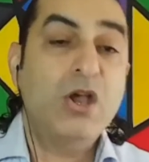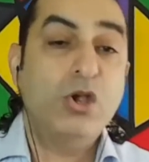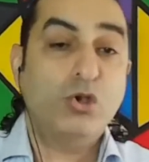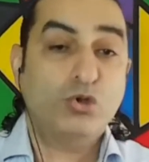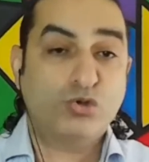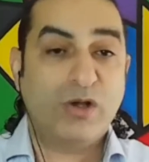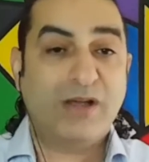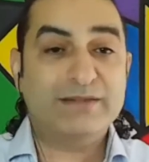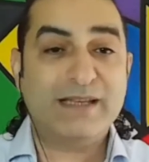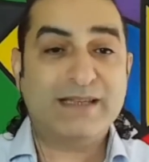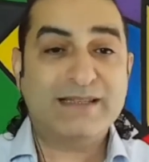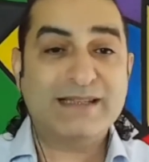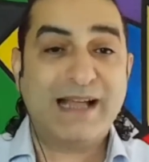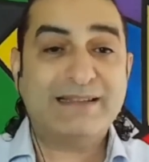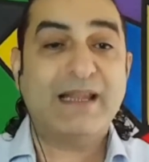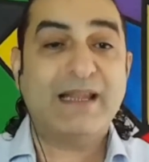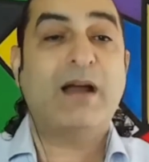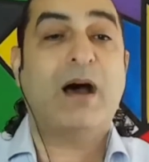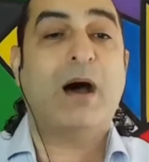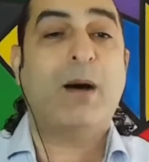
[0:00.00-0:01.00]
Şu anda
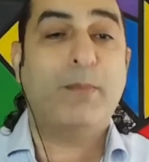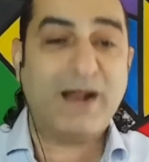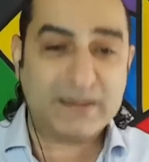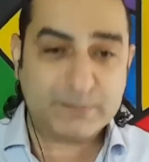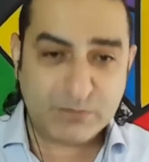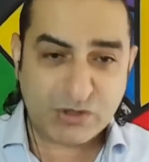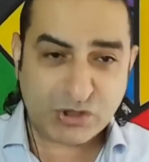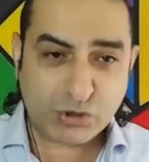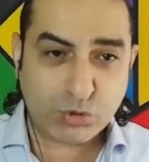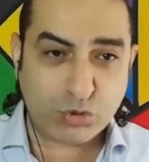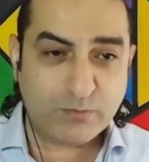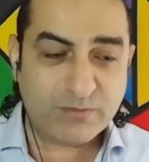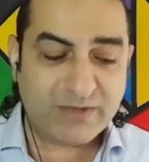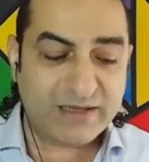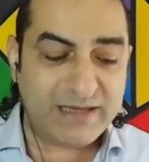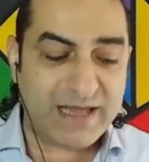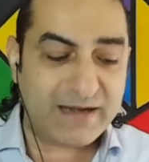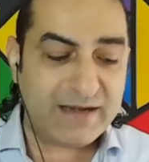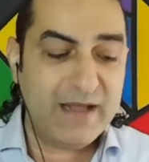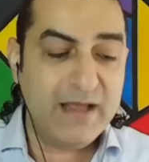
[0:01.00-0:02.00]
zaten abartmış
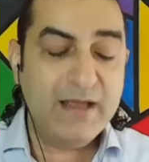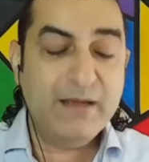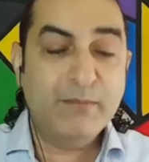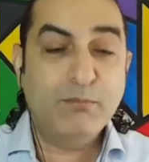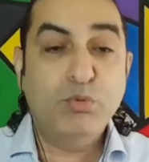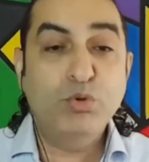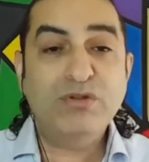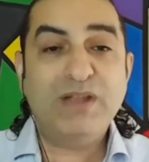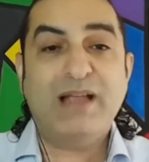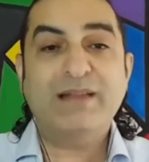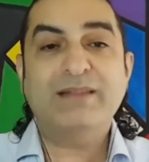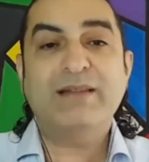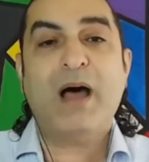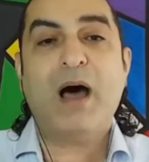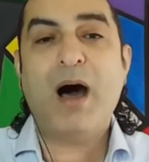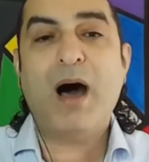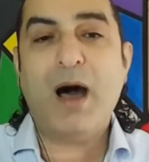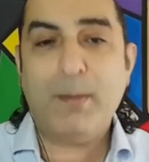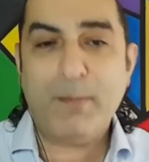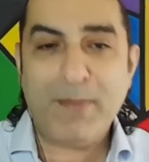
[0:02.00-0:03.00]
durumdalar Bundan
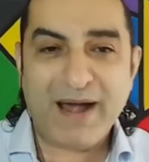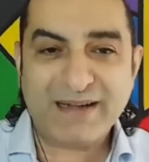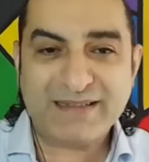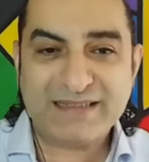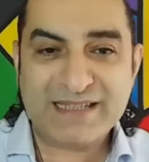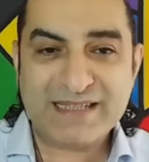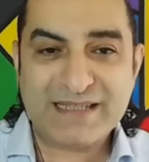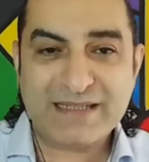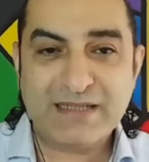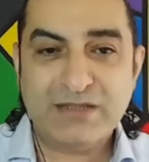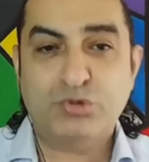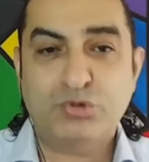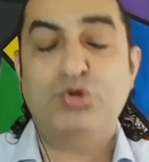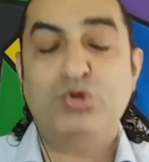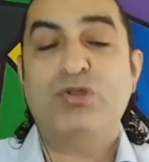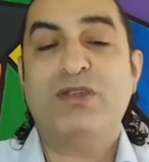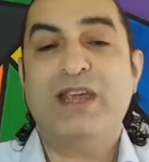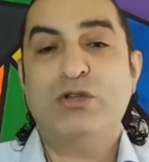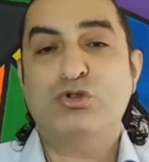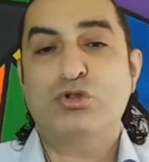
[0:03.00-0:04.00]
daha abartısı
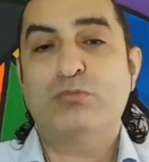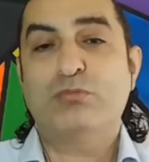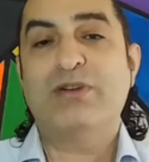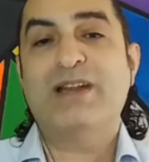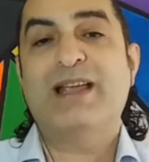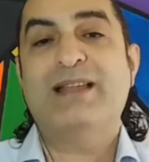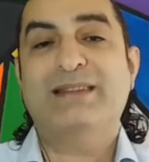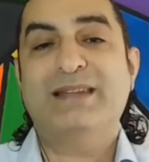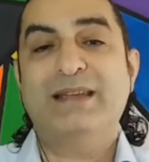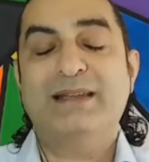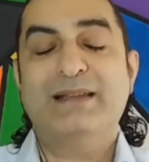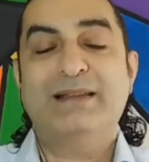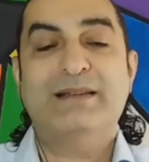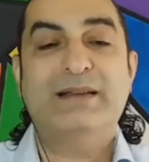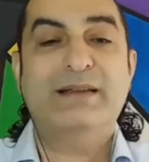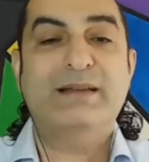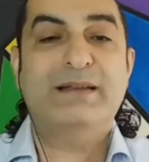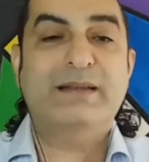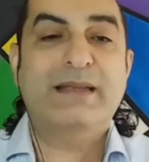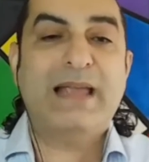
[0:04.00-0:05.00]
Türkiye Cumhuriyeti e,
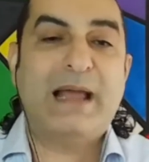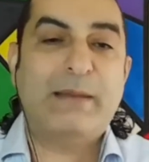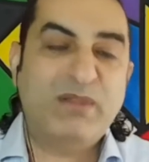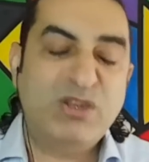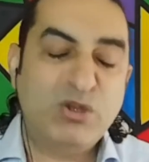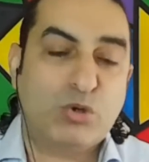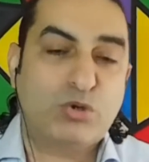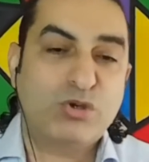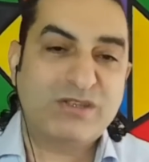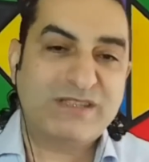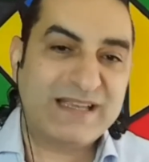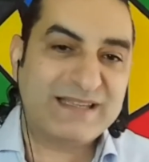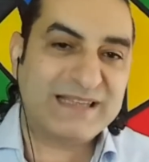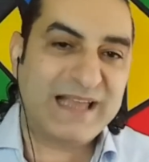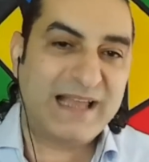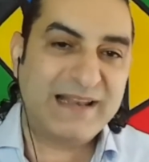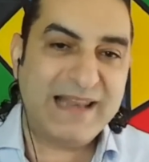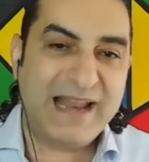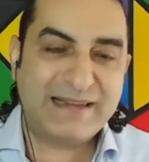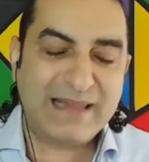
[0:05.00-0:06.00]
yani
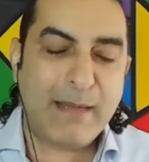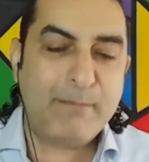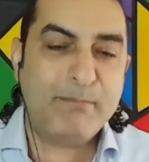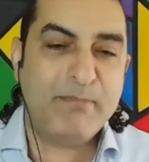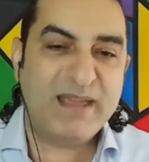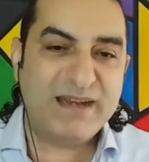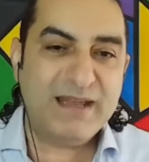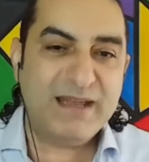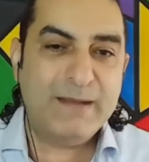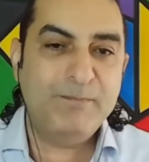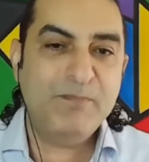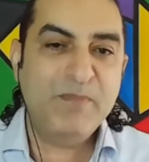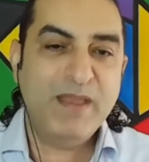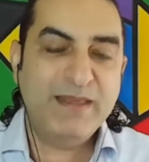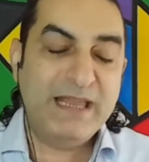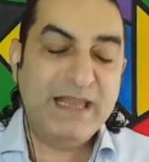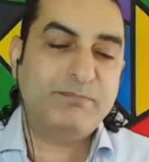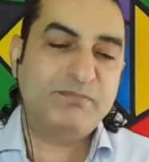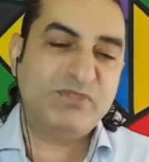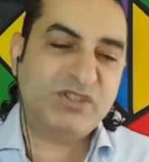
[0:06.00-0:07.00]
1980'lerden beri
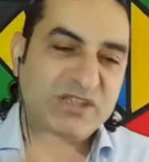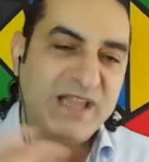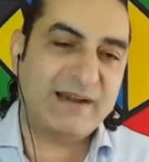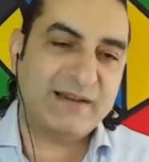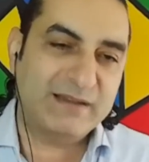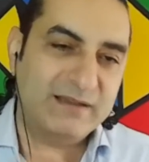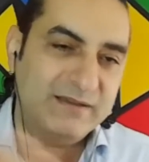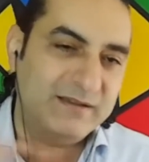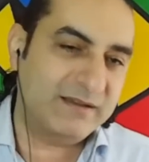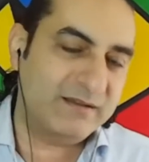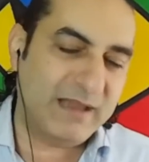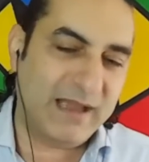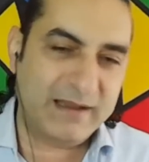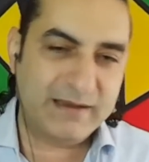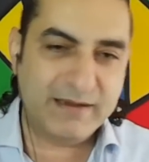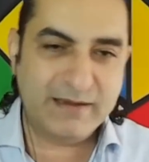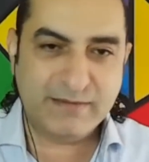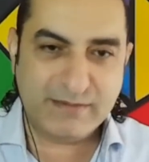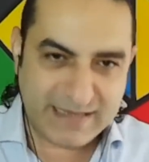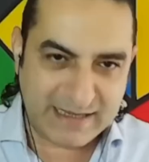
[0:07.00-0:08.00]
70'ler
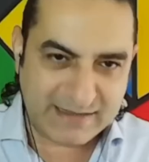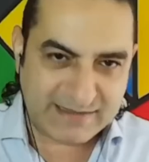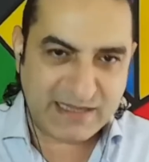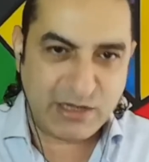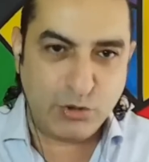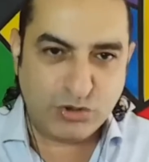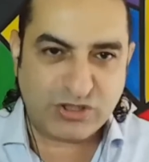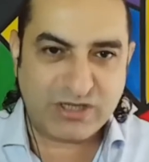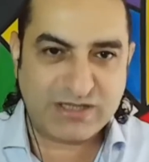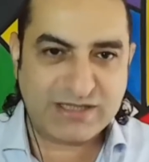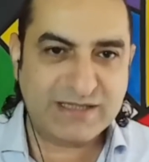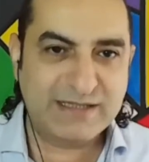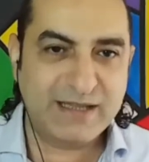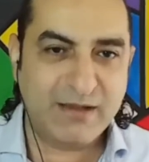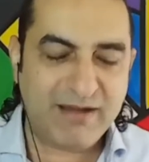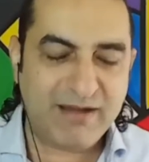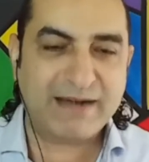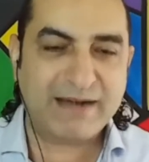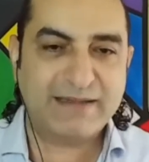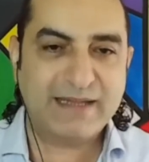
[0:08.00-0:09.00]
yani 80
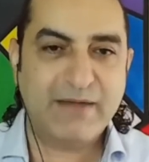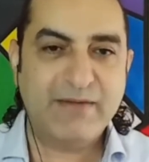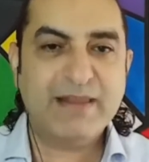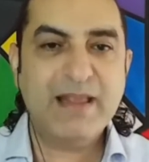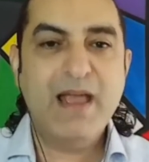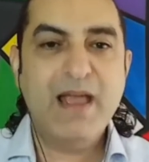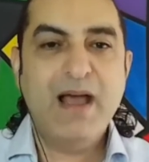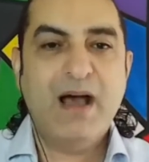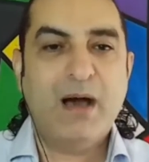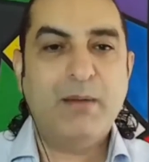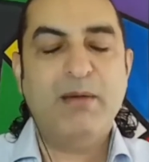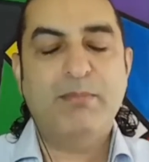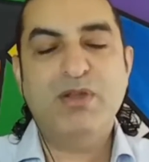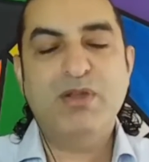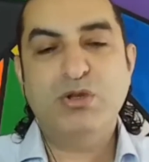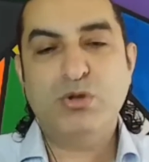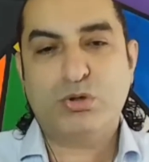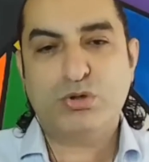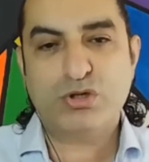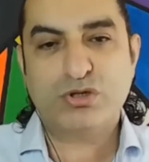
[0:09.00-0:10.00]
öncesinde vardı evet ama
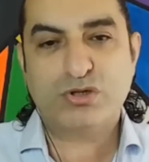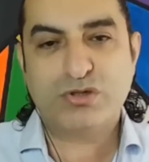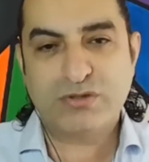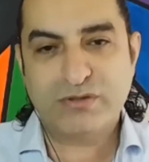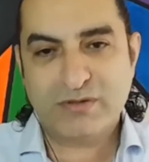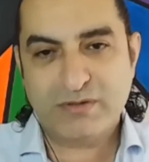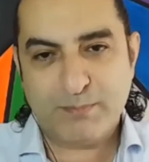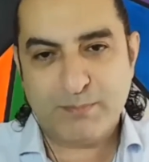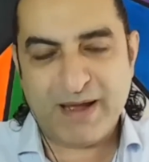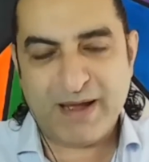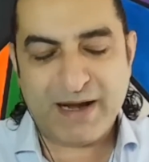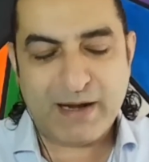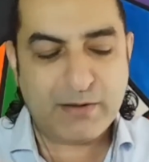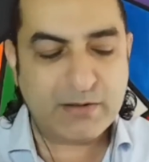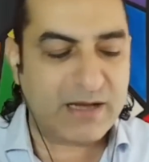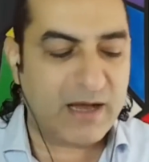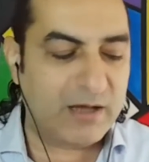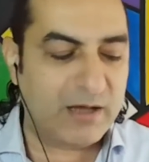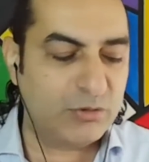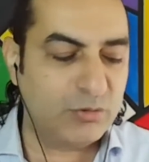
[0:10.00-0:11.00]
19 para
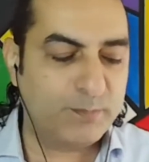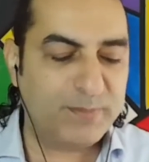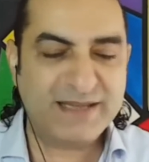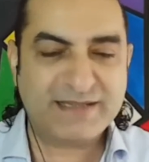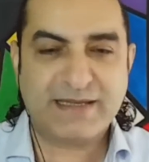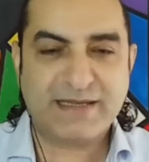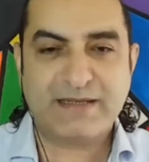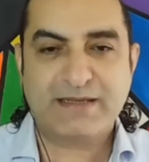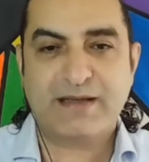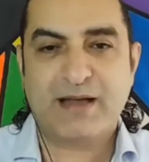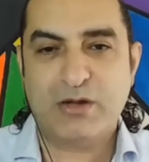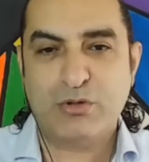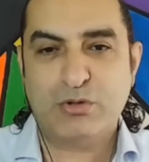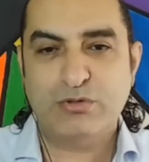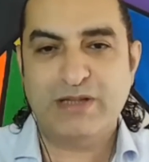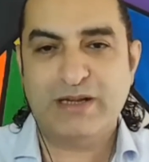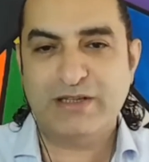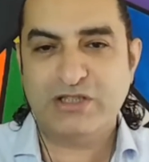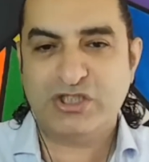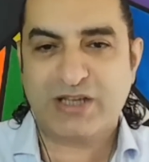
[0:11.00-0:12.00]
kanun piyasası
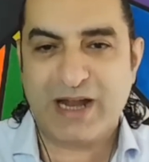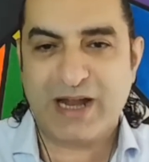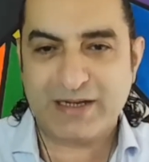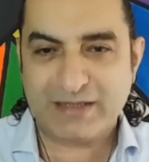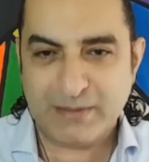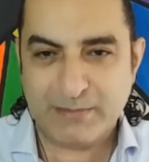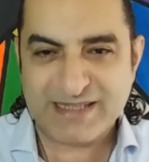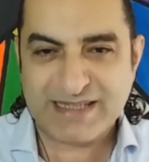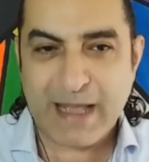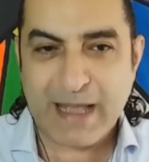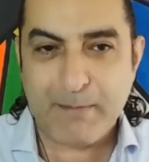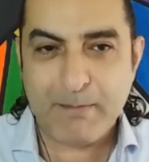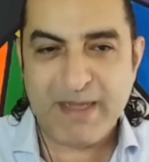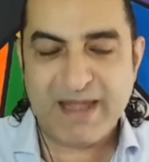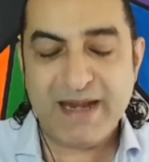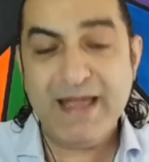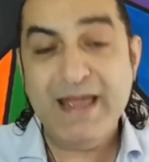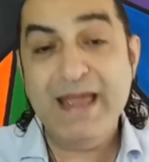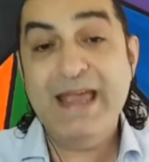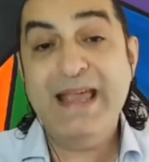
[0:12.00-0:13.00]
kanunlarını çıkardığımızdan
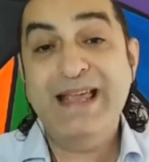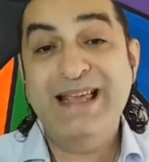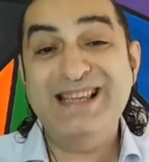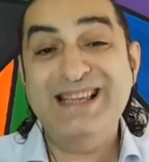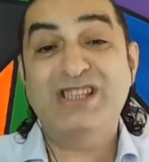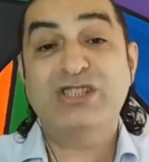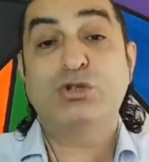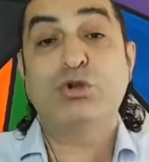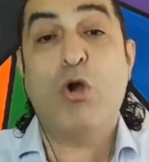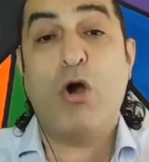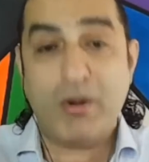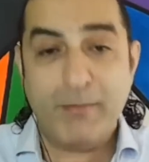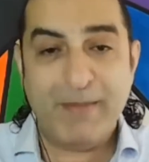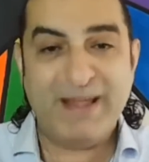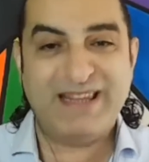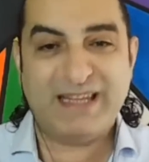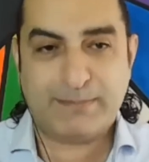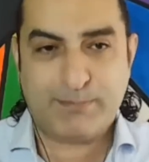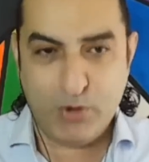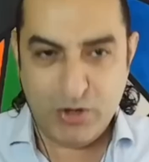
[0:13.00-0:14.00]
beri hiç
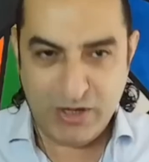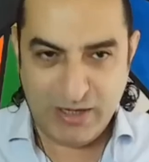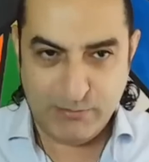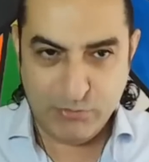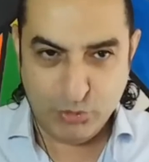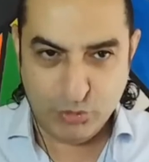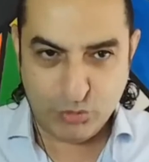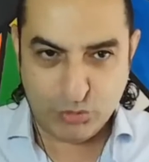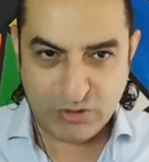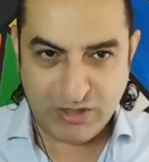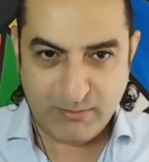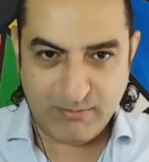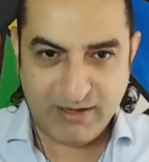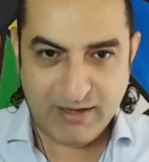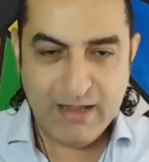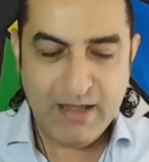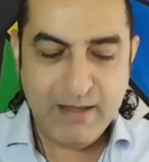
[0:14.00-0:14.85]
görmedik böyle bir uygulama.